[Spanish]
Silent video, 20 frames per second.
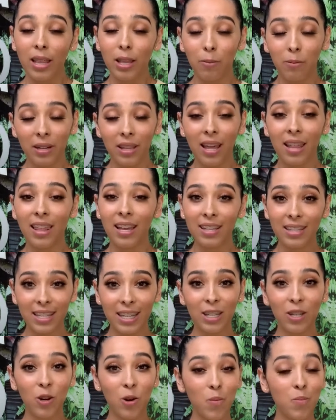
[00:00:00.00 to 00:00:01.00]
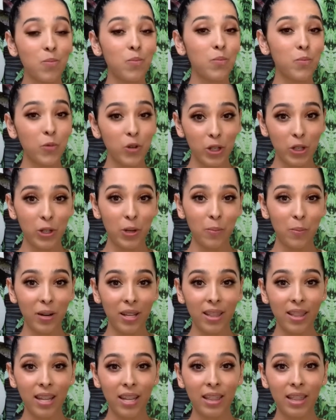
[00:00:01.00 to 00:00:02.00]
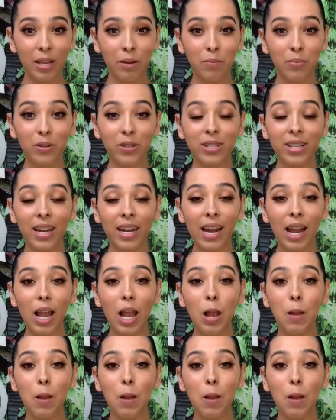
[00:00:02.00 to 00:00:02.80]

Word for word: de verdad ha sido muy sorprendente por ser el